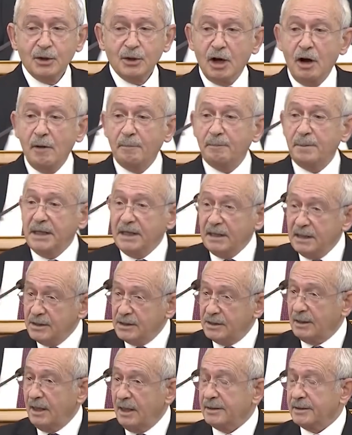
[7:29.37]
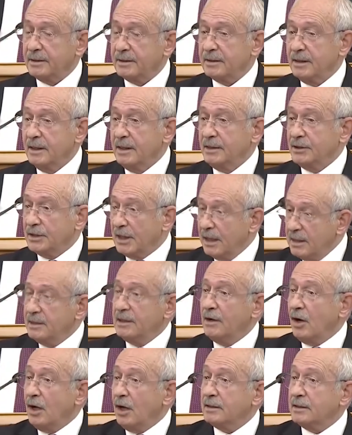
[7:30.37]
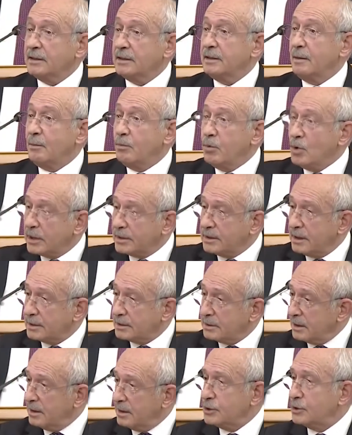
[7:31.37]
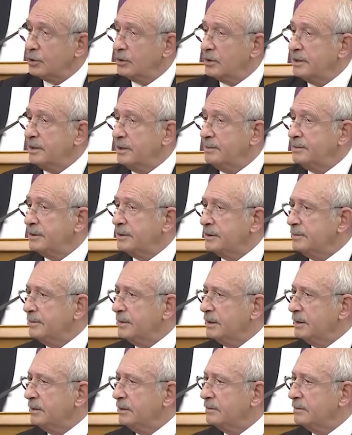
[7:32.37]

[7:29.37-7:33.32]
Ya bir insan kendi halkına bu kadar yalan söyleyebilir mi?